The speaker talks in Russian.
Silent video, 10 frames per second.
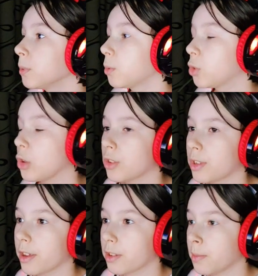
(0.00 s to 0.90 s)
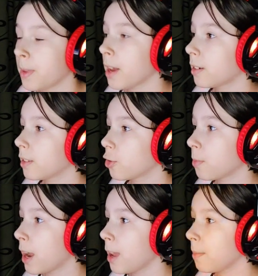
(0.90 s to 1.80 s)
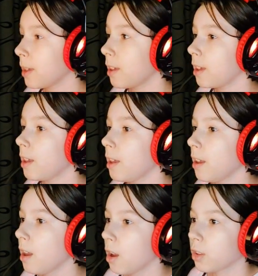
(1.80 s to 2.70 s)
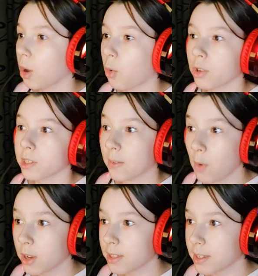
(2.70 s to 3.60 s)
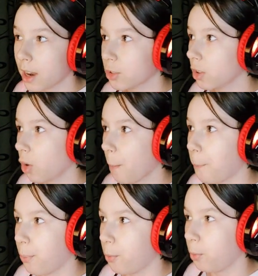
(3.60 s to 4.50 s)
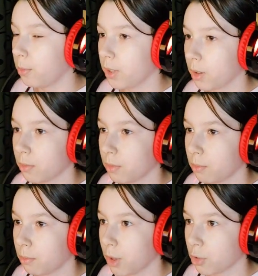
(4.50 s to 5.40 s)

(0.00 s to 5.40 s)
То есть Е смех, нажимаем, и такой звук страшный, такой пум, я, у меня аж